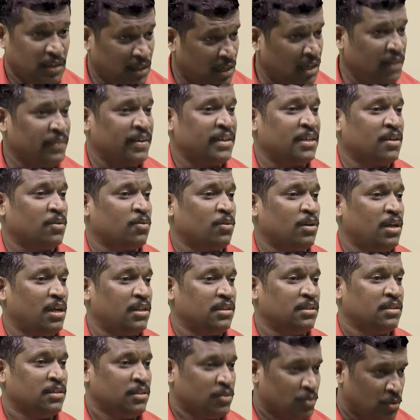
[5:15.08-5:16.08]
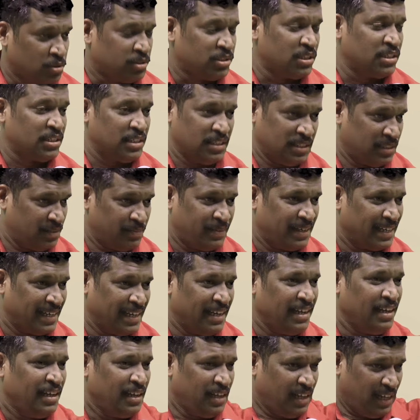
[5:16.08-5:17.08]
நகை வெட்டக்கூடாது ரூல்ஸ் இருக்குது
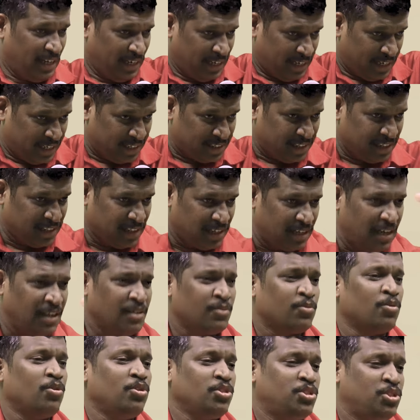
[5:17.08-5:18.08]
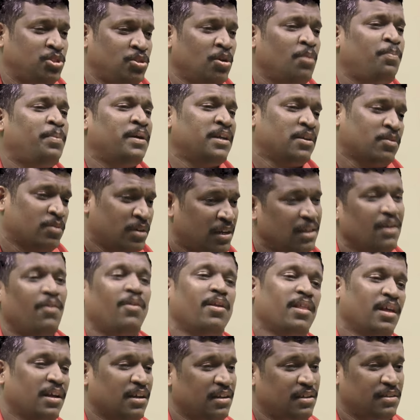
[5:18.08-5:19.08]
பாருங்கள் எதெல்லாம் குளிர்ச்சியோ பண்ணக்கூடாது
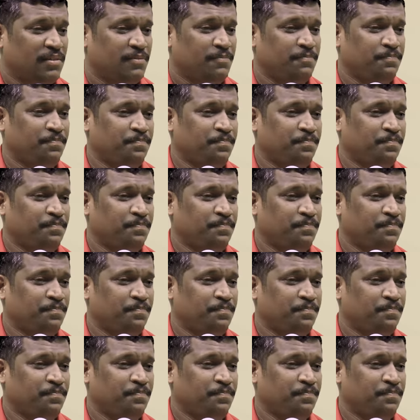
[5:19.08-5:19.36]
அவ்வளோதாங்க